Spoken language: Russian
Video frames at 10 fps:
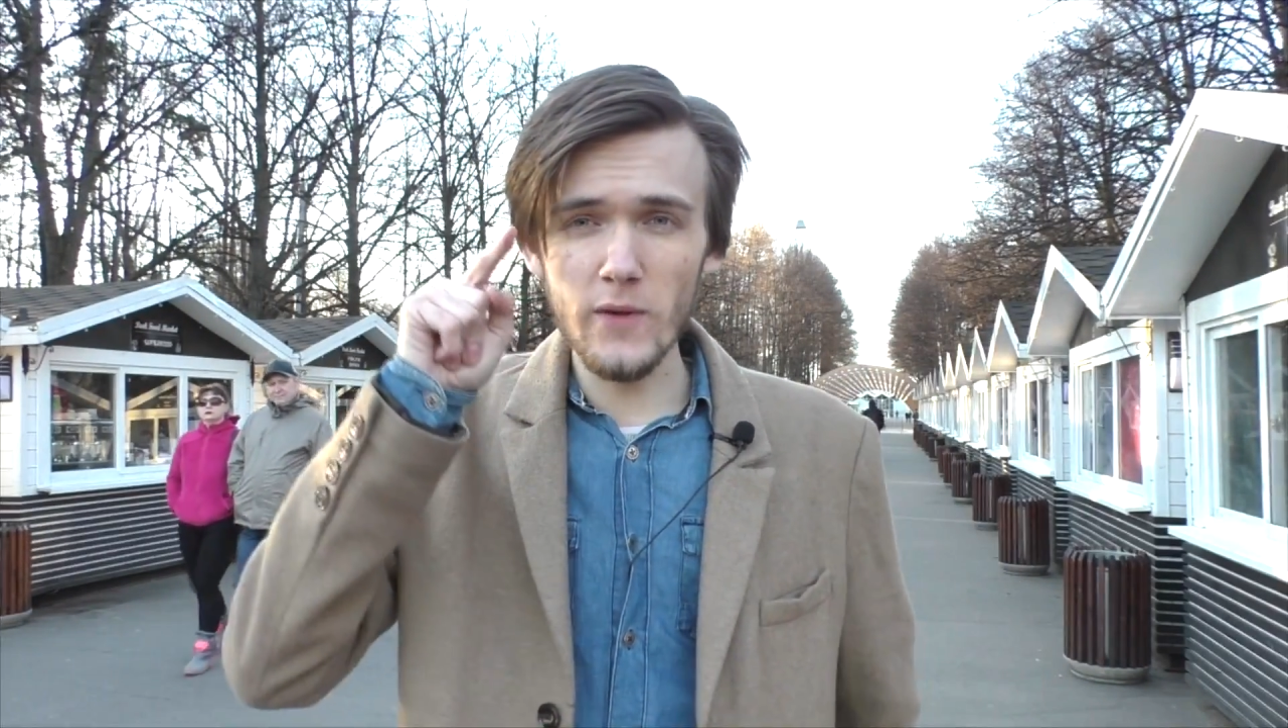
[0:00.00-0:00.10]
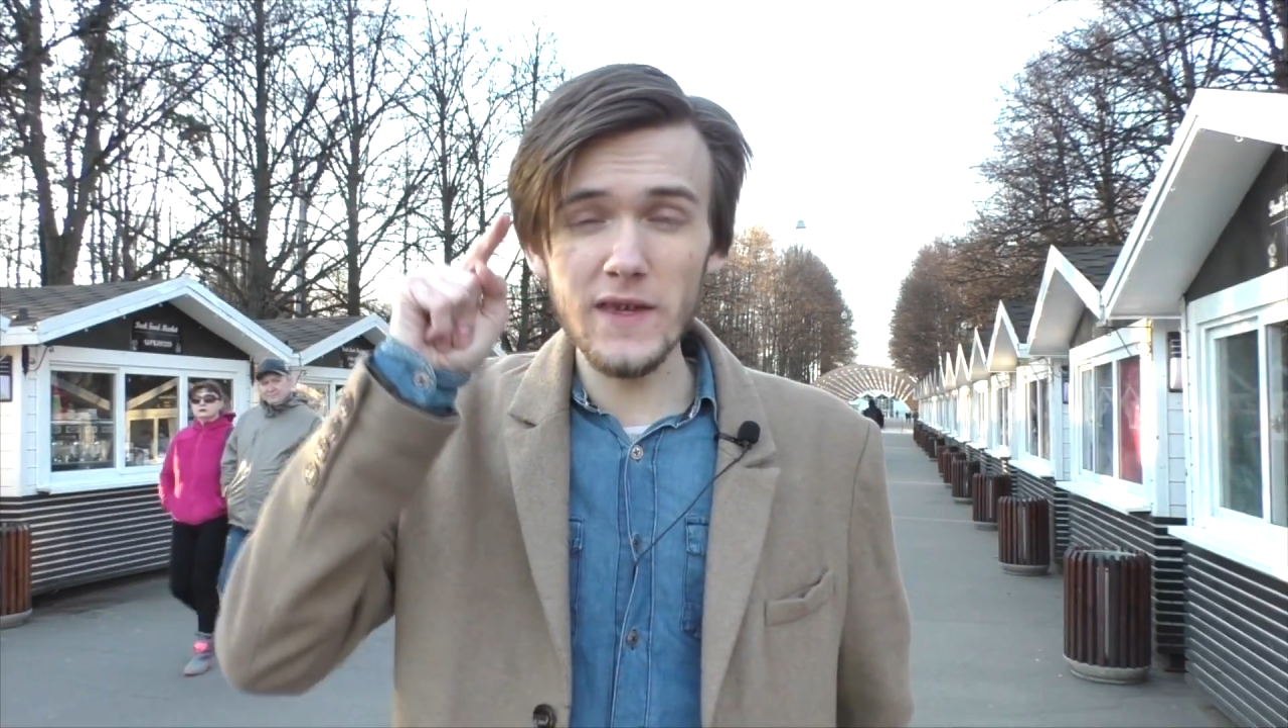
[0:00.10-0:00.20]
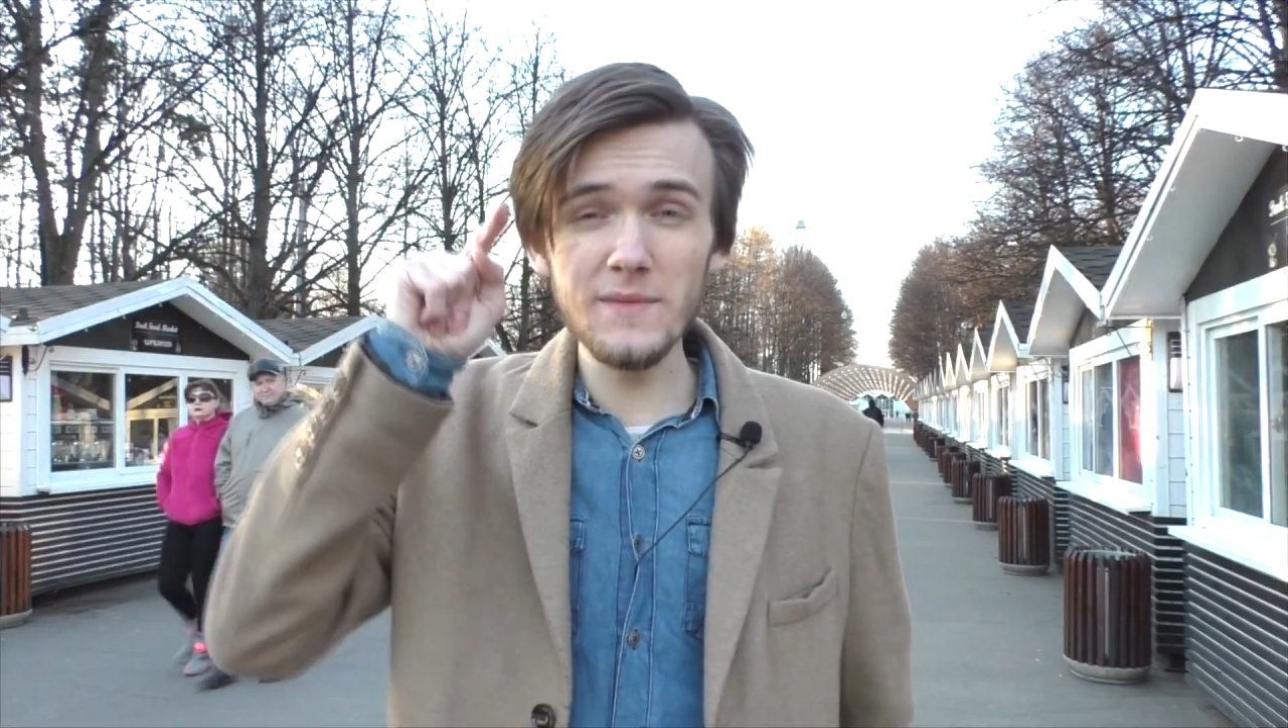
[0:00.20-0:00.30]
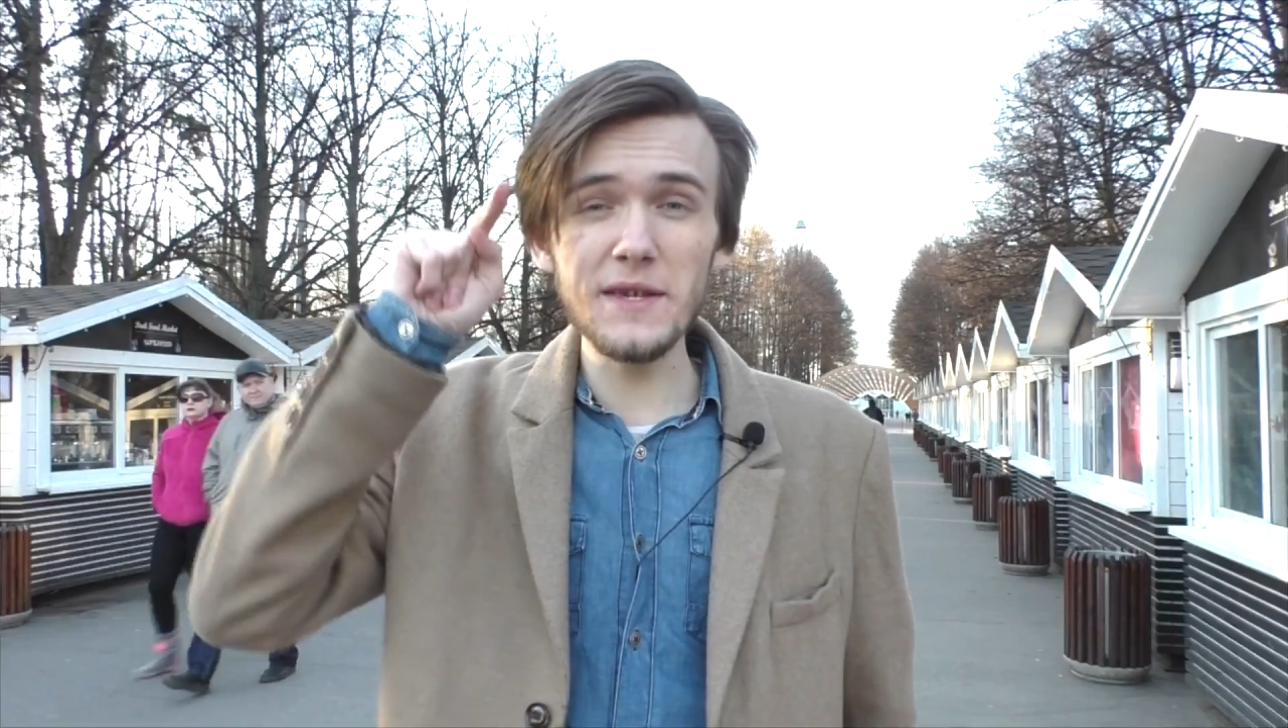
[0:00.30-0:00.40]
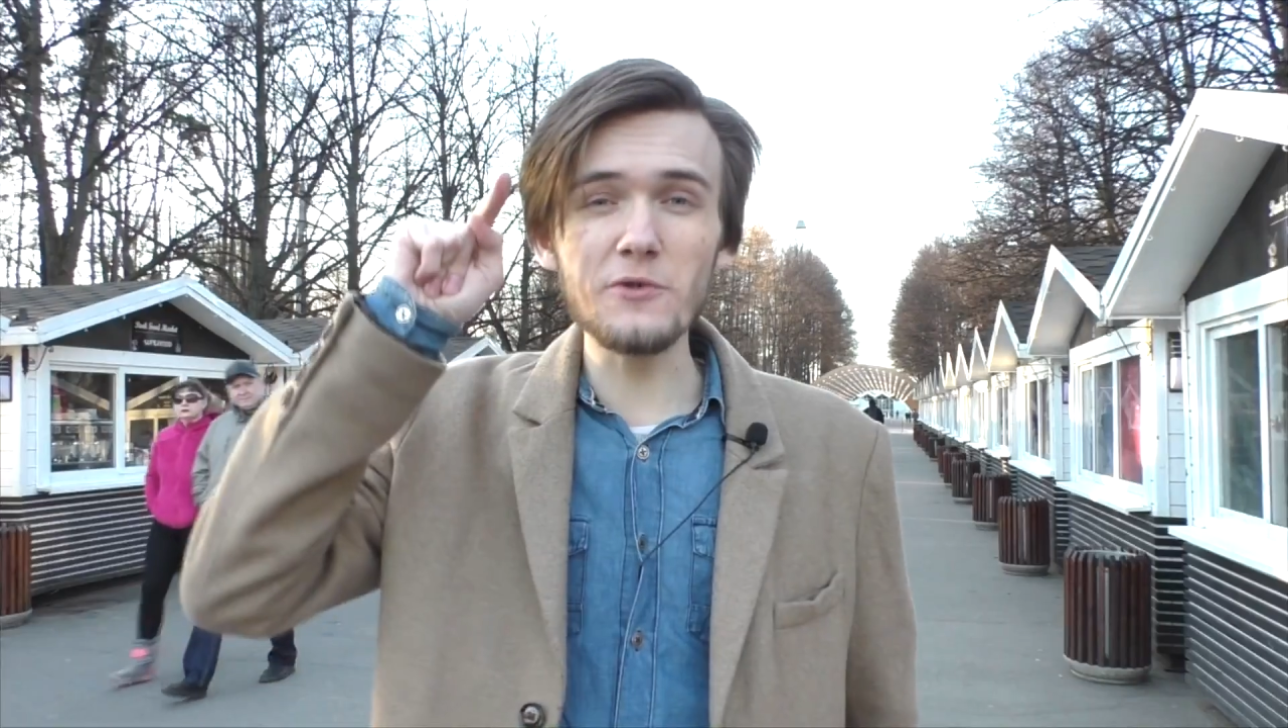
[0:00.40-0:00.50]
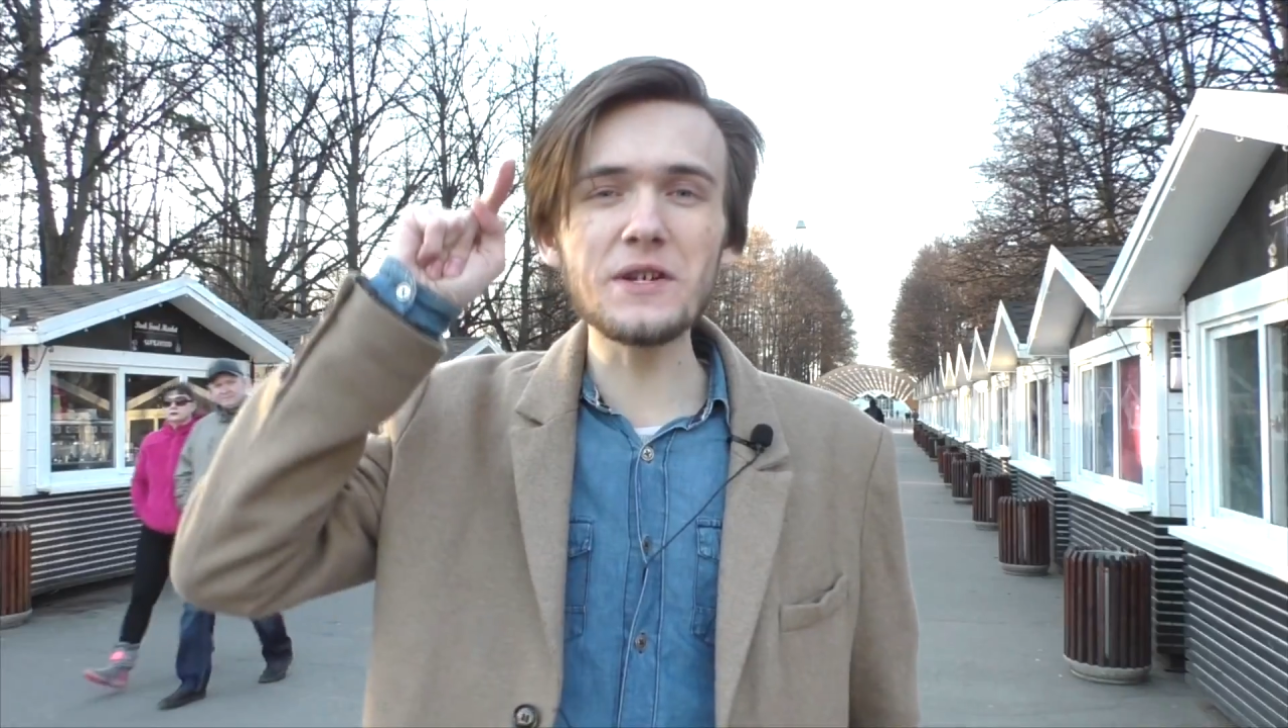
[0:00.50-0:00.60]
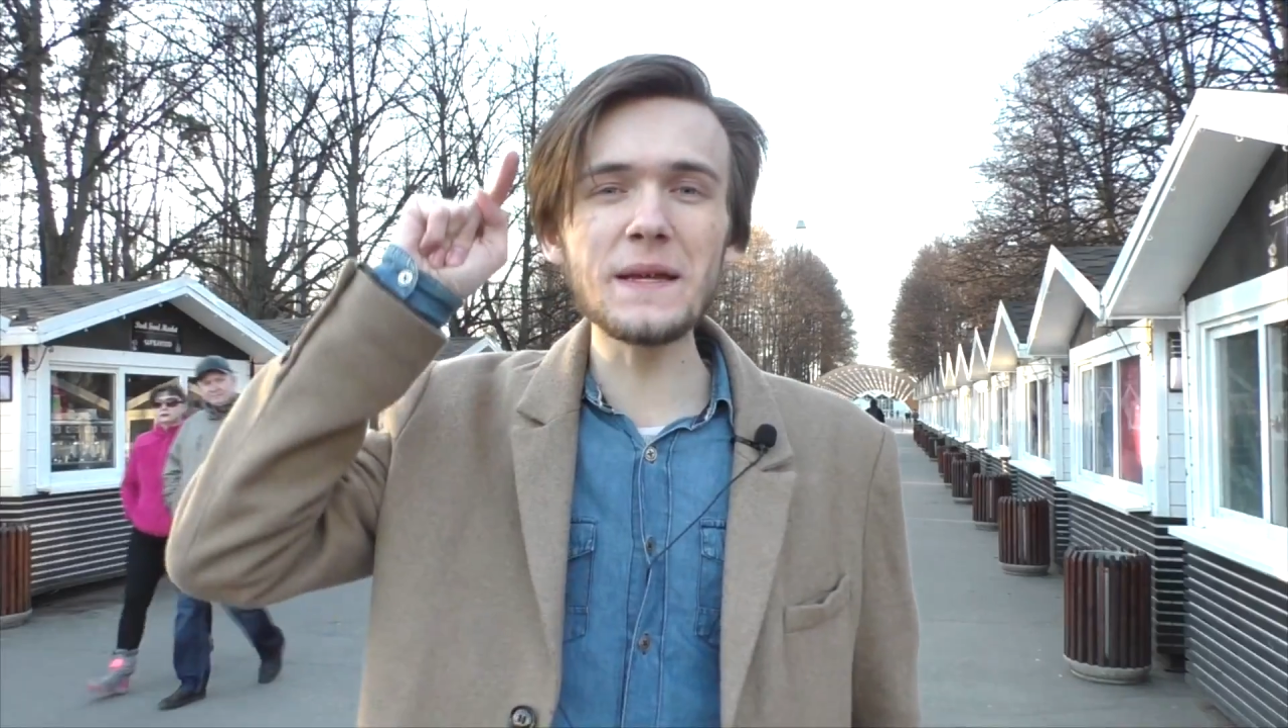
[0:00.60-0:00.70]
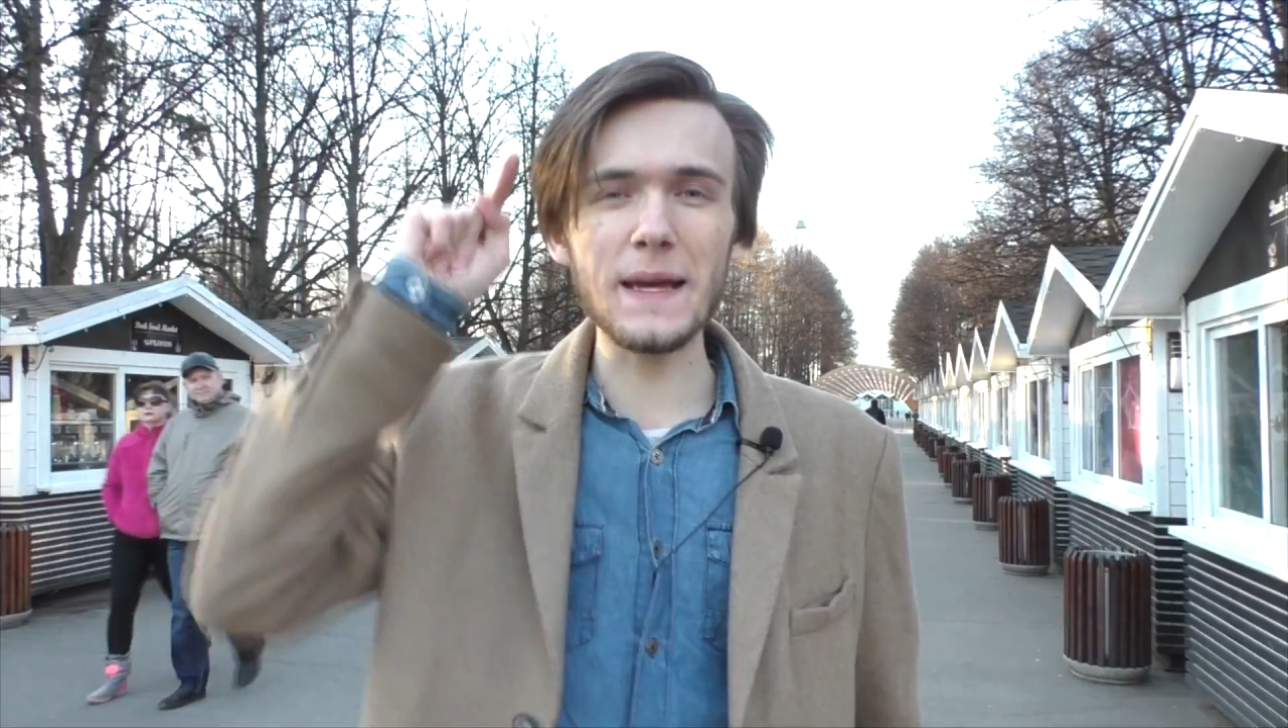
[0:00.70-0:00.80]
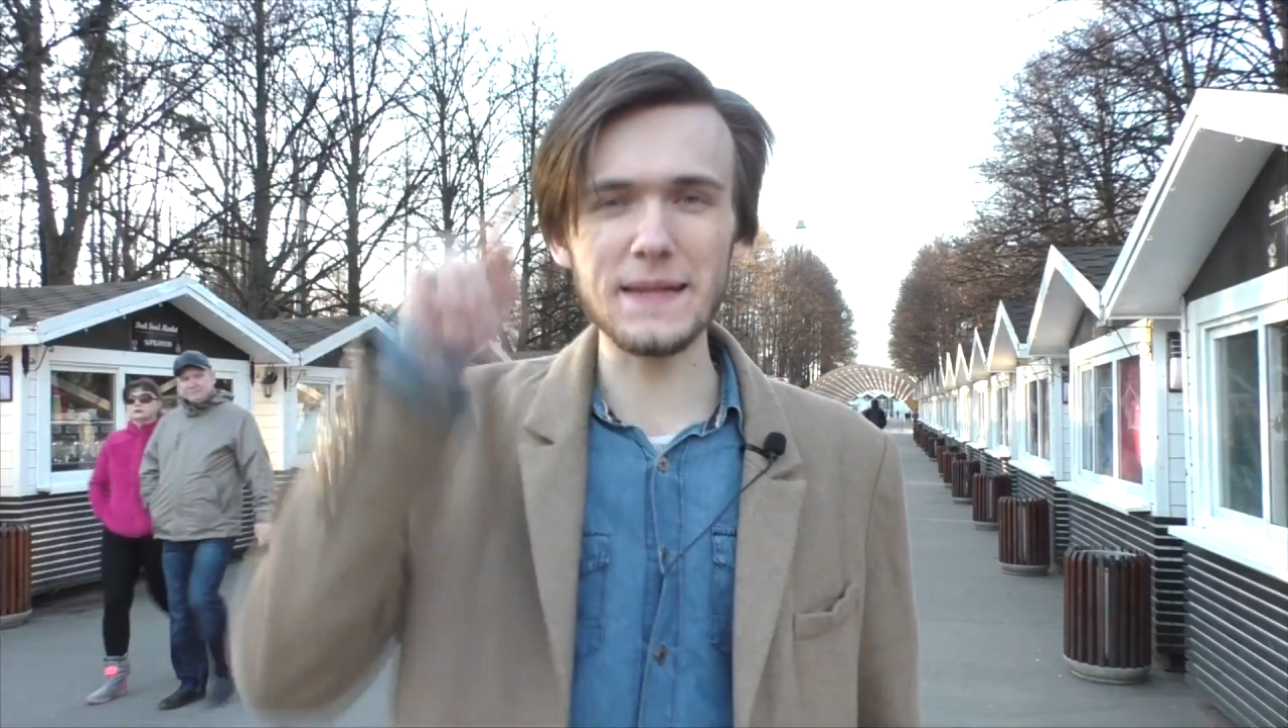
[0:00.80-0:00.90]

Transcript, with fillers: увидимся уже на